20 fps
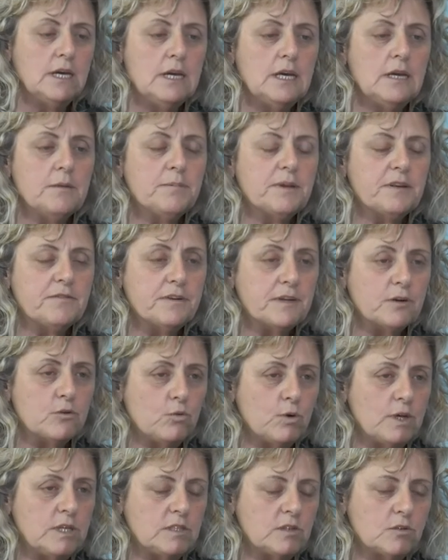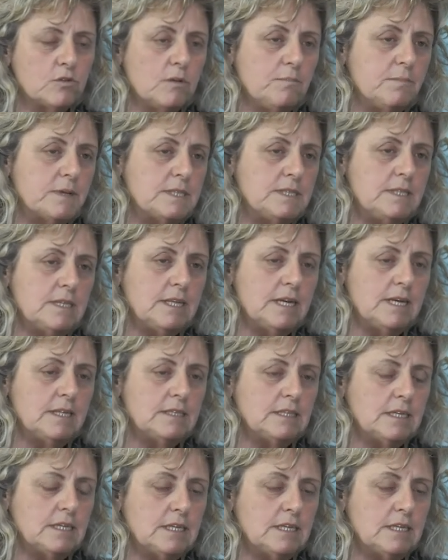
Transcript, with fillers: e per far questo il Presidente,